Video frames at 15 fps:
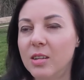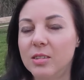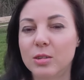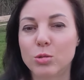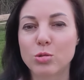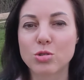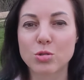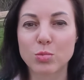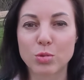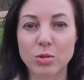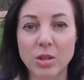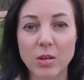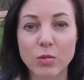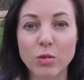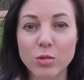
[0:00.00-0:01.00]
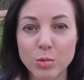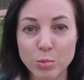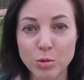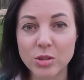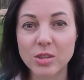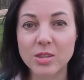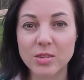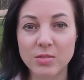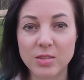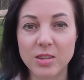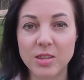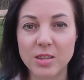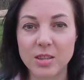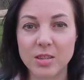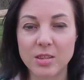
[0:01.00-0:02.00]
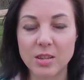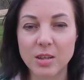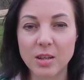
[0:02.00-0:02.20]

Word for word: это тоже будет... Кого вы будете винить?